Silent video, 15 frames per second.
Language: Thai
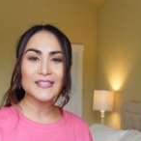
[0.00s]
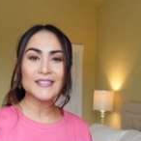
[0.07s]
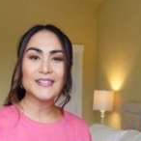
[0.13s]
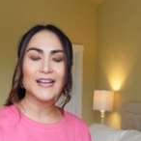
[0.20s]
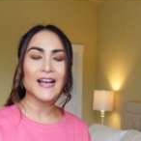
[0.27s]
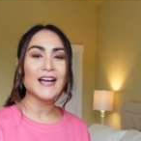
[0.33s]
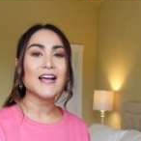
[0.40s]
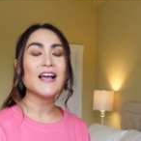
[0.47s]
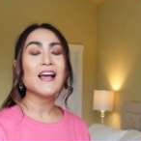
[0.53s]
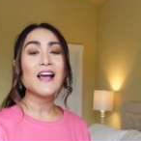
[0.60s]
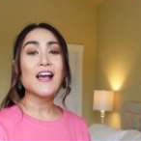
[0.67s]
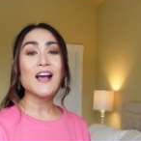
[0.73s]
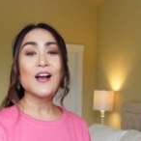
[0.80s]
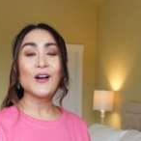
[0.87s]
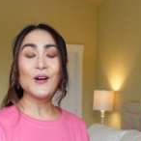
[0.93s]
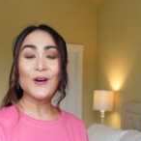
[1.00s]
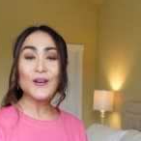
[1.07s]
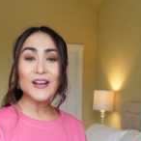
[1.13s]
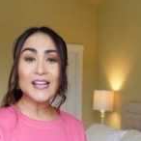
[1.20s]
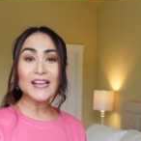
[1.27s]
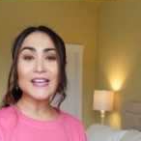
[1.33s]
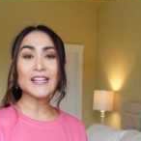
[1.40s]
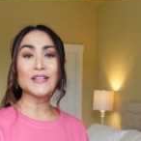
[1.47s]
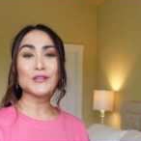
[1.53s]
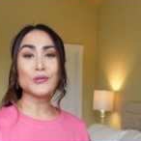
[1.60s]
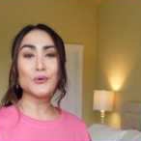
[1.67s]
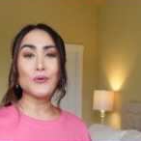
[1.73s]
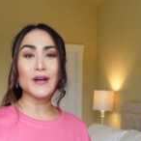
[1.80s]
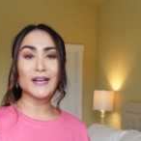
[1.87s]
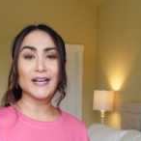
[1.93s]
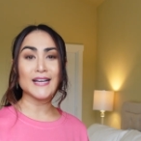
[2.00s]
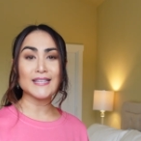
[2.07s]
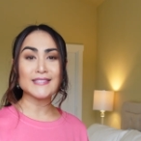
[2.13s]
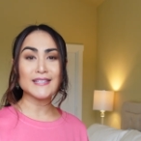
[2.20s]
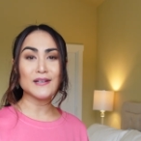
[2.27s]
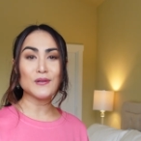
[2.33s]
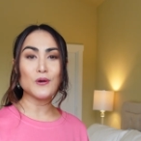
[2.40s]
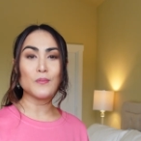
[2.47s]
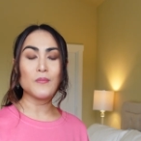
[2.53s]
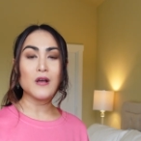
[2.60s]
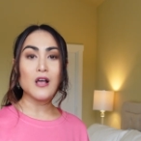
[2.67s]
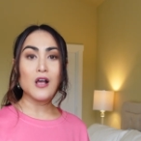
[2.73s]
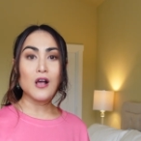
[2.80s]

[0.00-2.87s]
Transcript: ขึ้นนะคะก็เลยตรวจนะคะสรุป